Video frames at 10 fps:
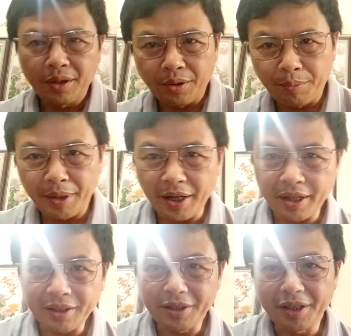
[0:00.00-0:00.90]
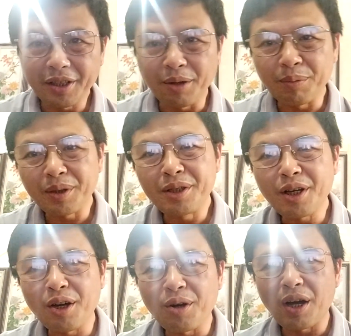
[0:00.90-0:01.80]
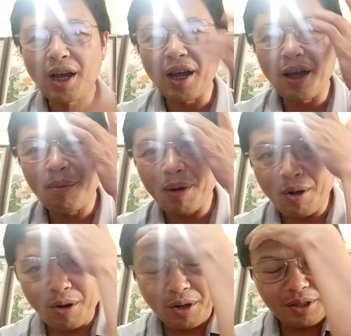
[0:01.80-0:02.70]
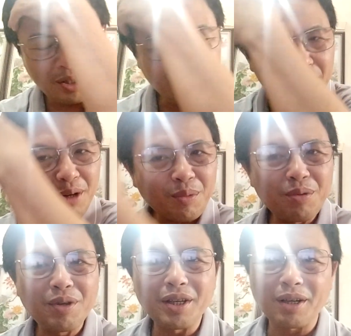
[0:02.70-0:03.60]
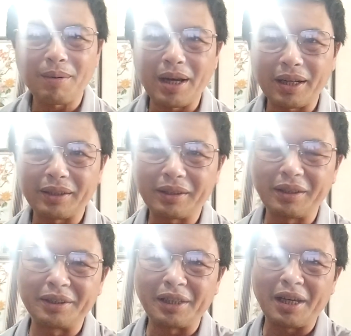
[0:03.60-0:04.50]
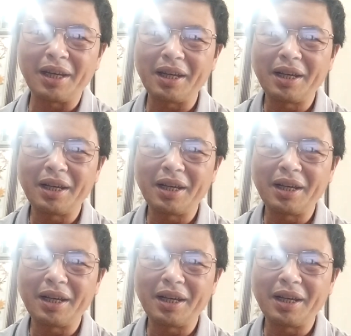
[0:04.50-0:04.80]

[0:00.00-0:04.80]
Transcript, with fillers: Hello bên này xin trân trọng kính chào à, bà con, kính chào quý vị các bạn gần xa.